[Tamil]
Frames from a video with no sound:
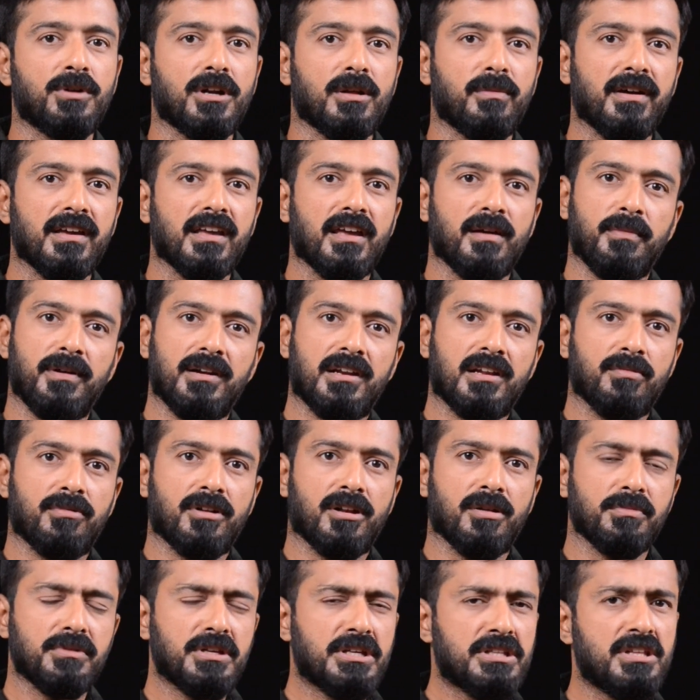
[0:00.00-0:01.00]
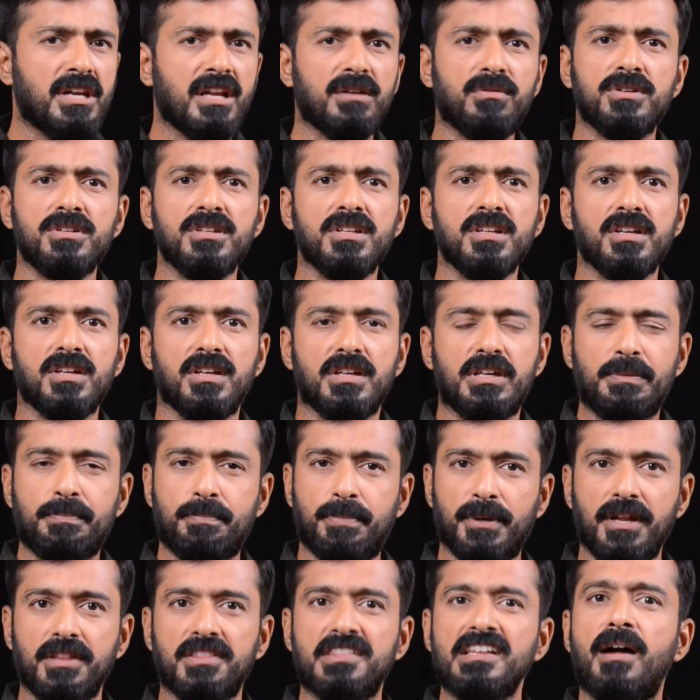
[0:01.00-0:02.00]
மூலமா ஏமாற்றப்படும் இதுல வந்து
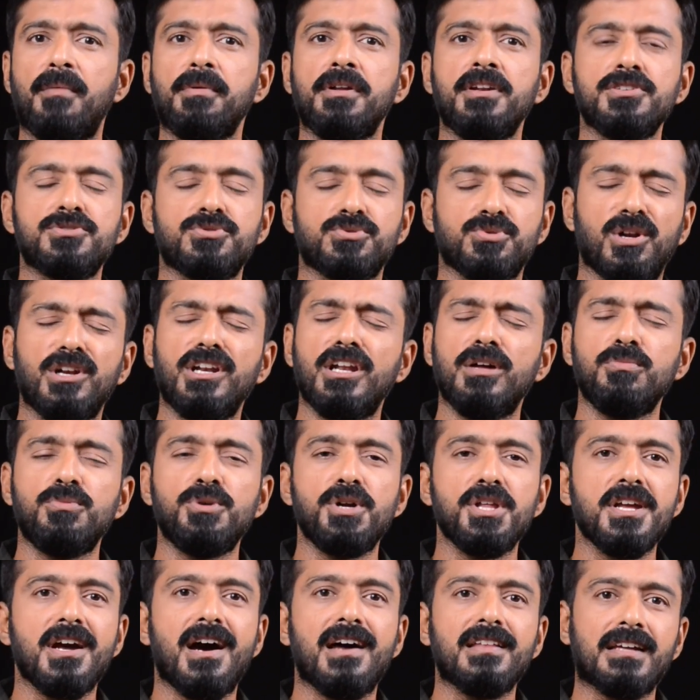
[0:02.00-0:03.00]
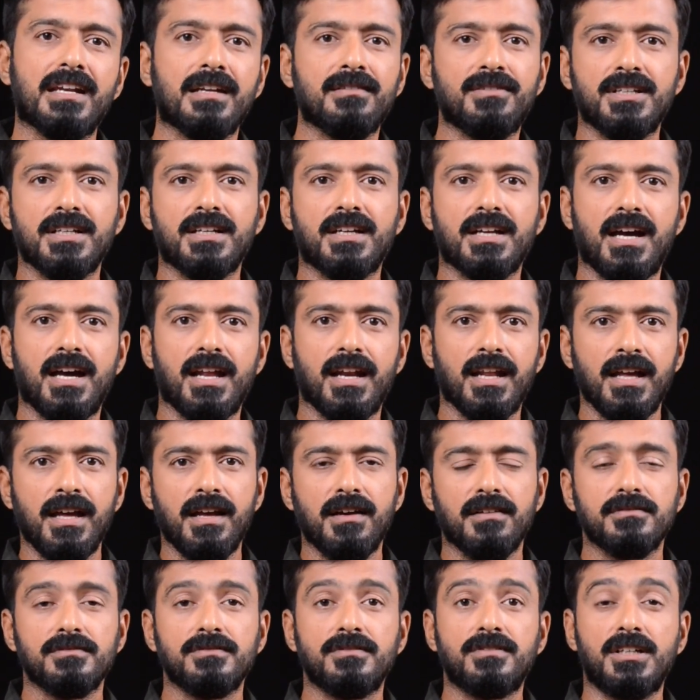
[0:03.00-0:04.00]
இப்படித்தான் அப்படின்னு சொல்ல முடியாத அளவிற்கான
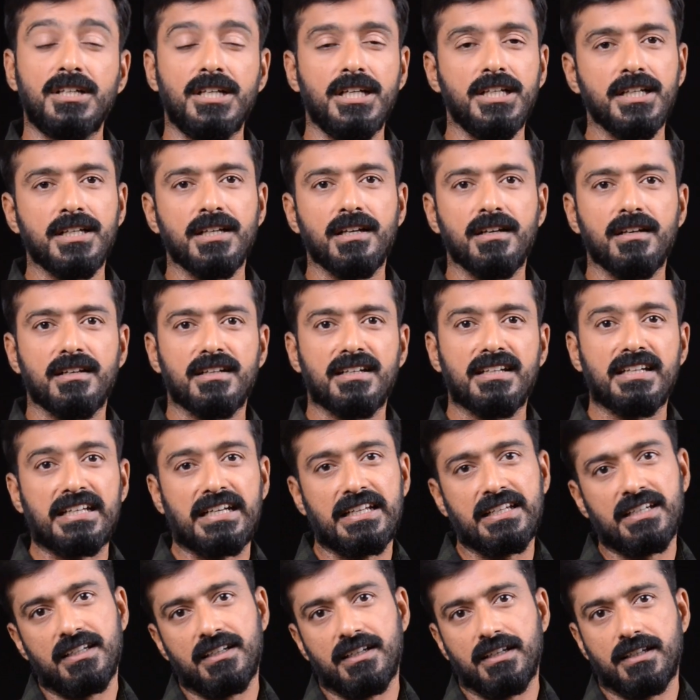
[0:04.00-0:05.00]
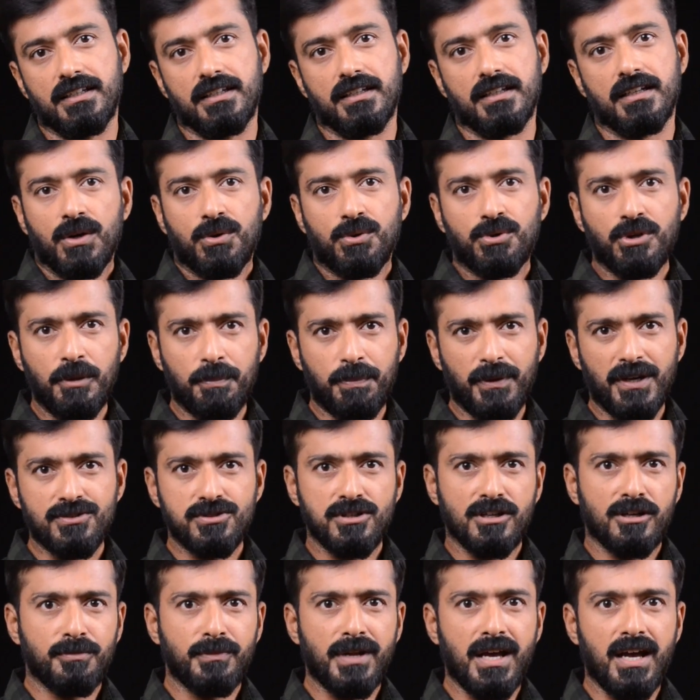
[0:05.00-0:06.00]
வழிகள் நிறைய இருக்கு குறிப்பா
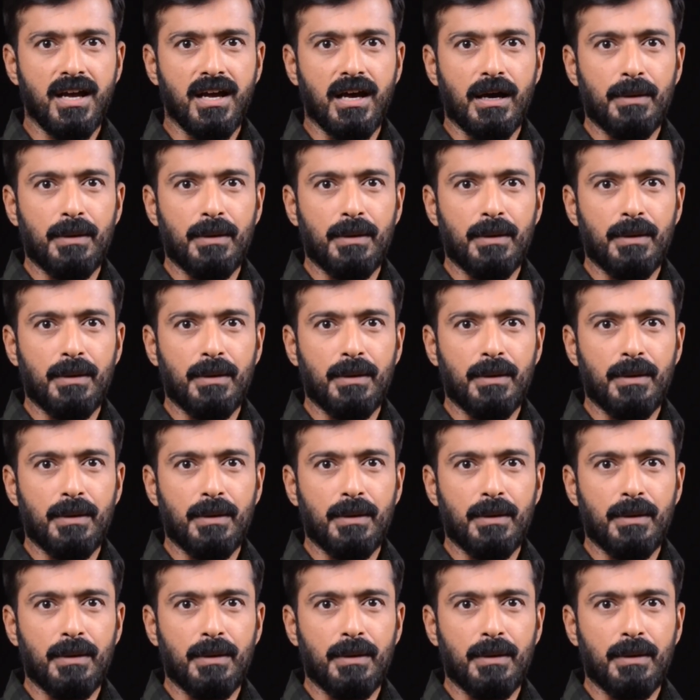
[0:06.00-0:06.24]
சொல்லணும்னா